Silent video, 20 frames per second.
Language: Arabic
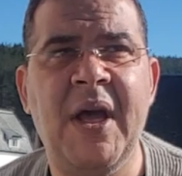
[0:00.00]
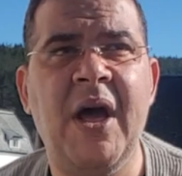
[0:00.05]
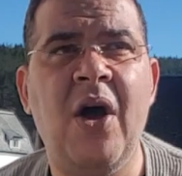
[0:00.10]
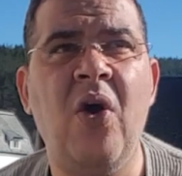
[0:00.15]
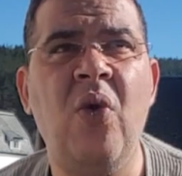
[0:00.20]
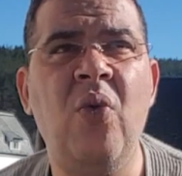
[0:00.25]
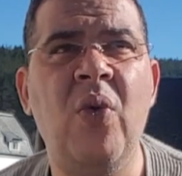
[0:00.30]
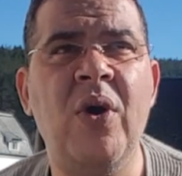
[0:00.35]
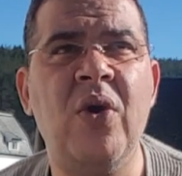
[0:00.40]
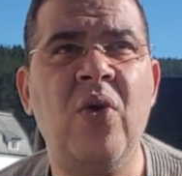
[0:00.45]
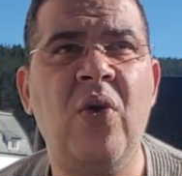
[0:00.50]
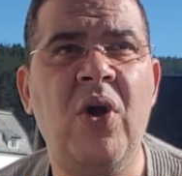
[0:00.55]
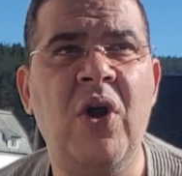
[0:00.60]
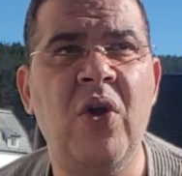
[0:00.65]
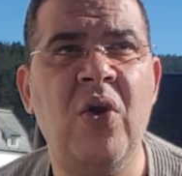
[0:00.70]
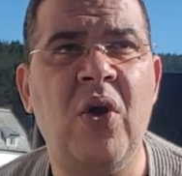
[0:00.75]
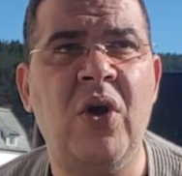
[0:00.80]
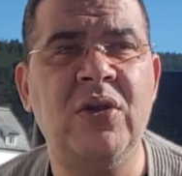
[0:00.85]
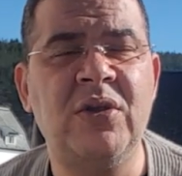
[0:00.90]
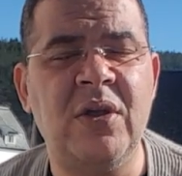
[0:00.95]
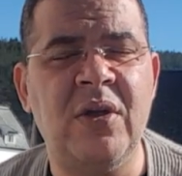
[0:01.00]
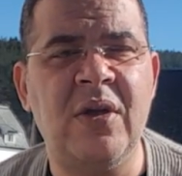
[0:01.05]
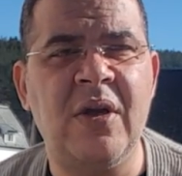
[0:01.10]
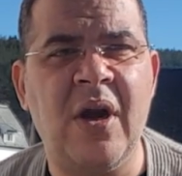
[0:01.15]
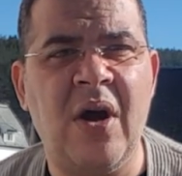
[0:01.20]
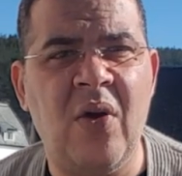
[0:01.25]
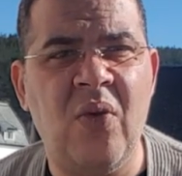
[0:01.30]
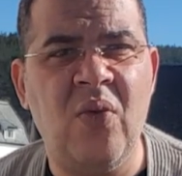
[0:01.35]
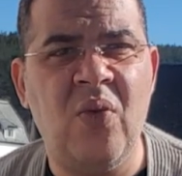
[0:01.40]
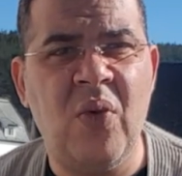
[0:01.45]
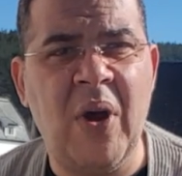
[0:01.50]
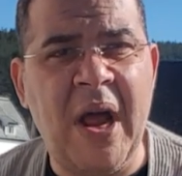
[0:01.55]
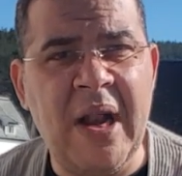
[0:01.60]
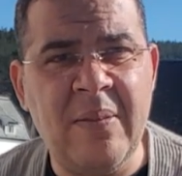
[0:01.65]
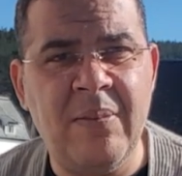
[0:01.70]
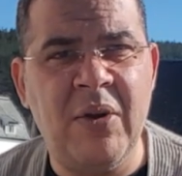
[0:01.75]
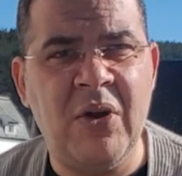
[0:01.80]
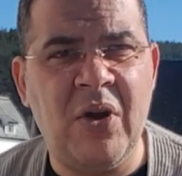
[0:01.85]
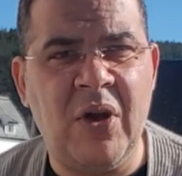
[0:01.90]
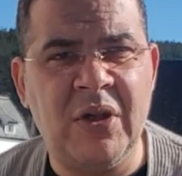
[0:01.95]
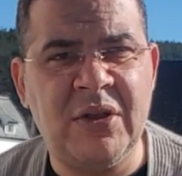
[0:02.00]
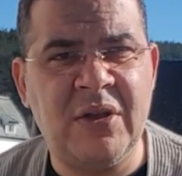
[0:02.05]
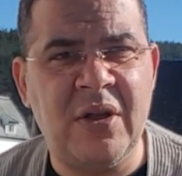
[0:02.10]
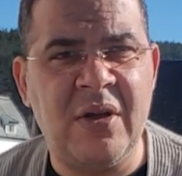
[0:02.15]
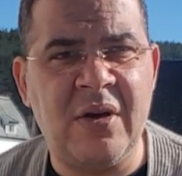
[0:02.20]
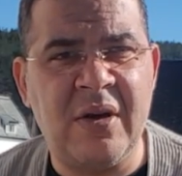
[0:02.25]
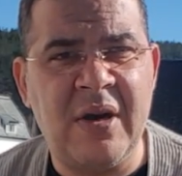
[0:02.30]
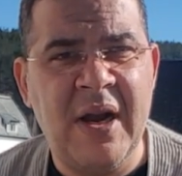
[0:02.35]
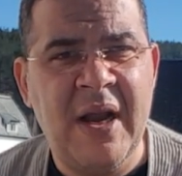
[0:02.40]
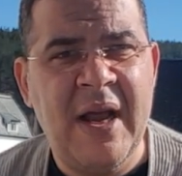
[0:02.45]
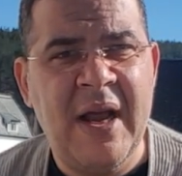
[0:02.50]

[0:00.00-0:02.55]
هو روح العطر او قلب العطر